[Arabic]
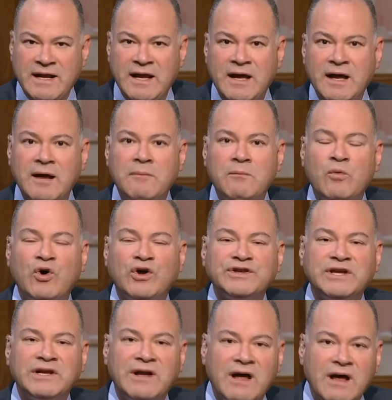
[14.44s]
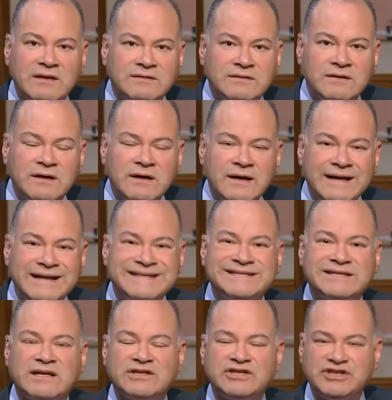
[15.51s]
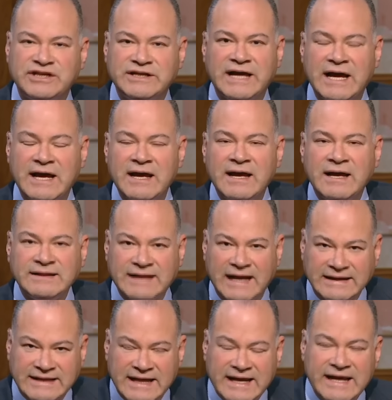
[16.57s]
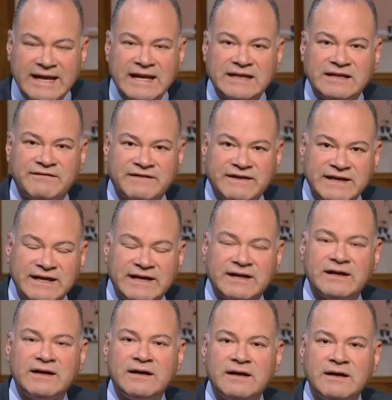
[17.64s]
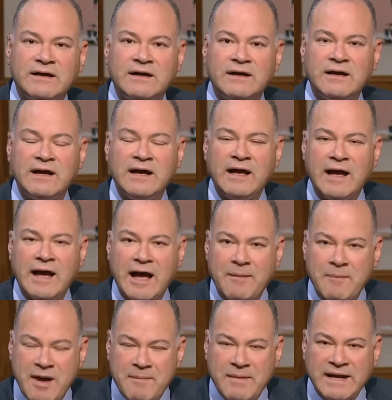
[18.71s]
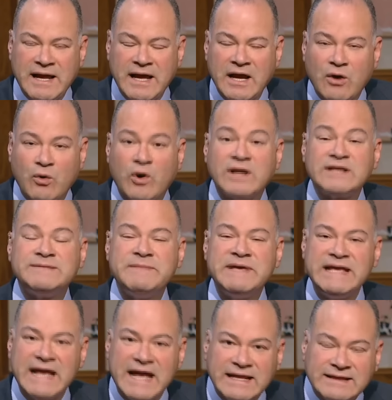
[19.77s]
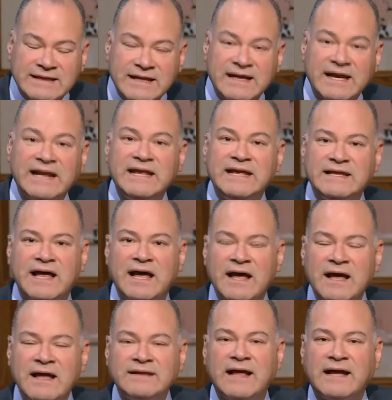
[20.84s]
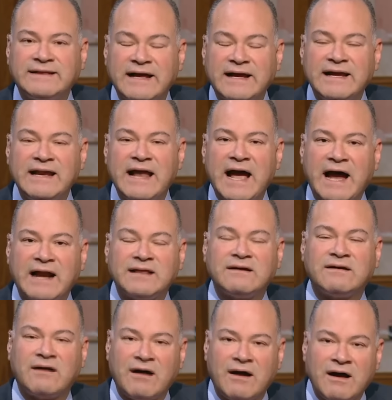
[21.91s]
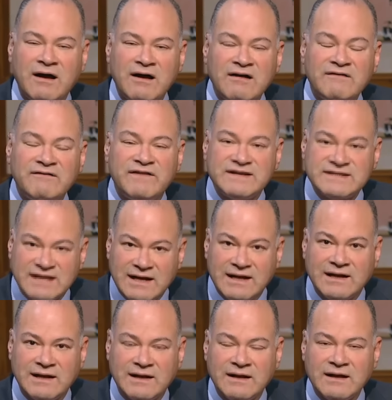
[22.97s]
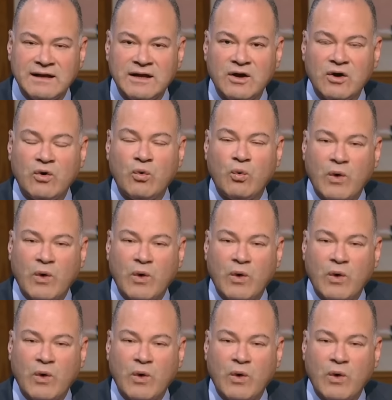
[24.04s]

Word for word: امامنا معضلات استراتيجيه تحتاج الى تفكيك امامنا خوارزميات جديده تحتاج الى اعاده قراءه في ظل